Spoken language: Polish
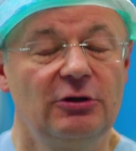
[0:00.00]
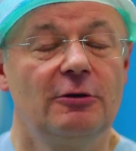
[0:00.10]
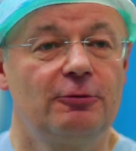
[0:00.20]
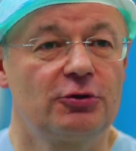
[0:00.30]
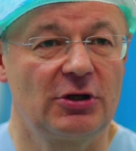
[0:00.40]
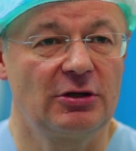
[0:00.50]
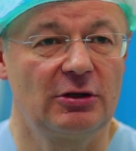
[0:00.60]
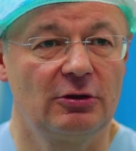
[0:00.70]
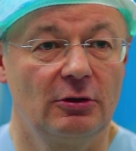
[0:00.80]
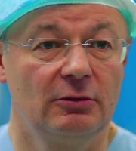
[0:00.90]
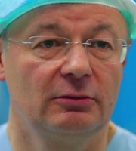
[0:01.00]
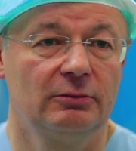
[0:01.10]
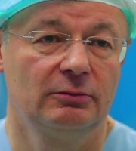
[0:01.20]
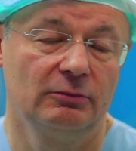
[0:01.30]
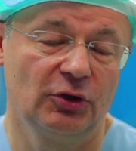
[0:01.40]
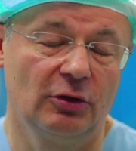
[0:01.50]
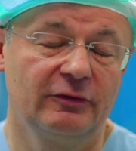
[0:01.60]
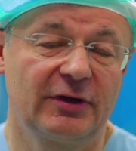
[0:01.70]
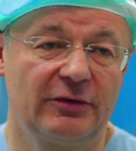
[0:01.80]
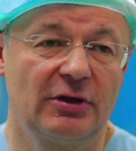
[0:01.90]
niedopuszczenie do
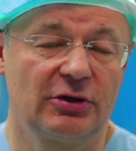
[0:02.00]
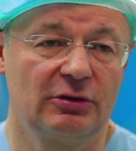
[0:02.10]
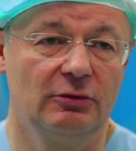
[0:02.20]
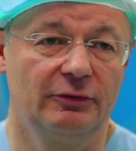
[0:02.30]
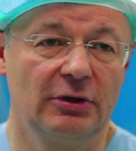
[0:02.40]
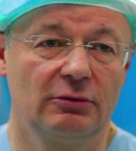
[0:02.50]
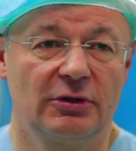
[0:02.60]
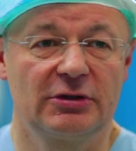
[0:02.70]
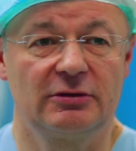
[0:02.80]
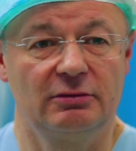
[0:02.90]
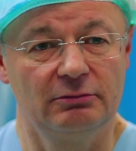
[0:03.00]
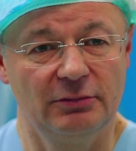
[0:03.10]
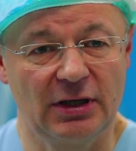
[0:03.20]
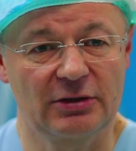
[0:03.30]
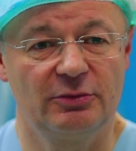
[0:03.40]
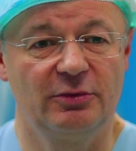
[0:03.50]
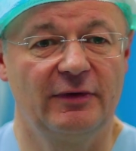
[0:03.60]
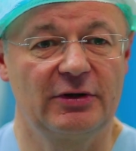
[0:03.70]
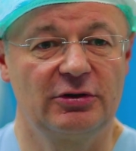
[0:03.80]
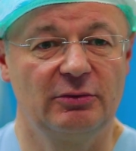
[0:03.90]
odwarstwienia siatkówki, które jest bardzo
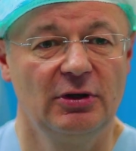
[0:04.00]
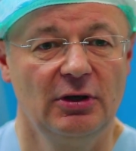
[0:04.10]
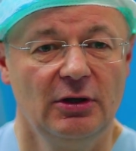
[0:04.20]
poważnym